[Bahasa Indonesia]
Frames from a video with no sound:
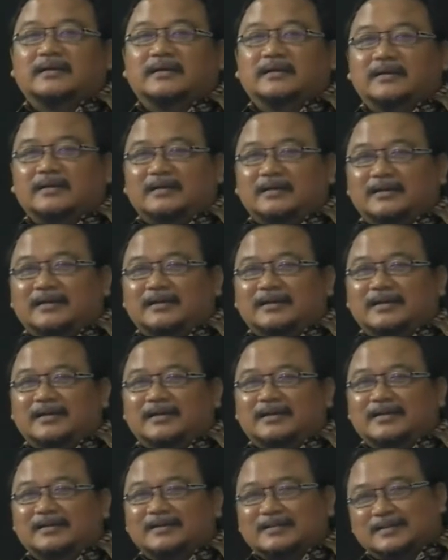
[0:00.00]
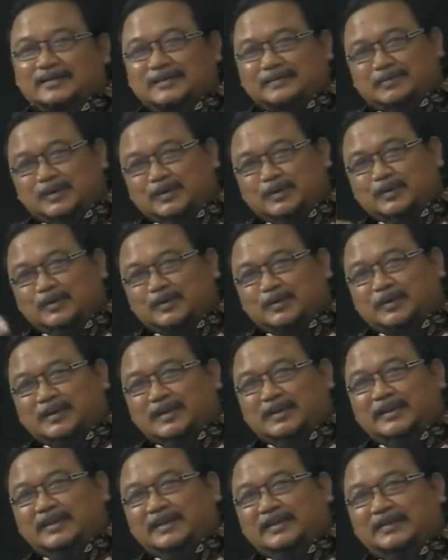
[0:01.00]
uh,
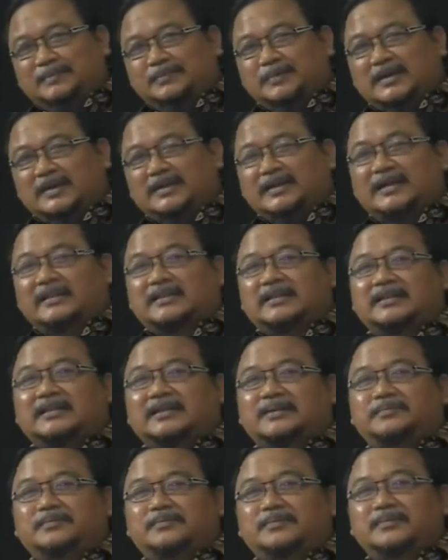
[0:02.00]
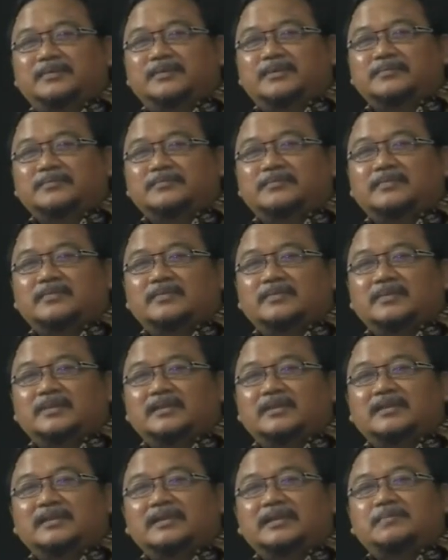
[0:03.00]
menduduki di pekerjaan tetap
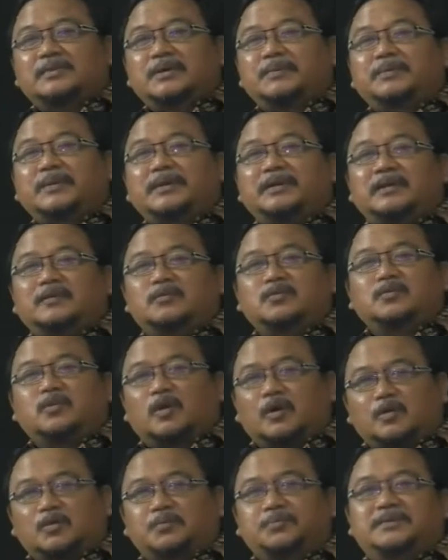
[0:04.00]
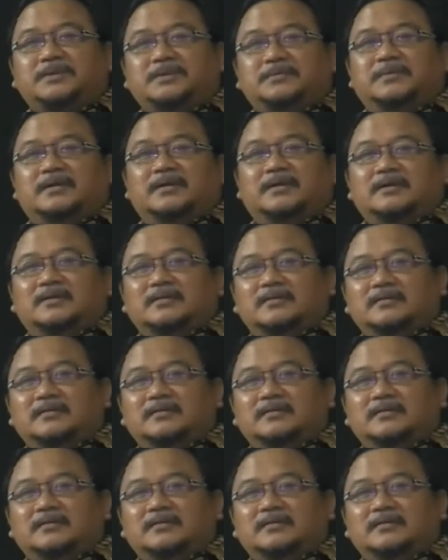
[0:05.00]
tidak berpikir untuk korupsi, Pak.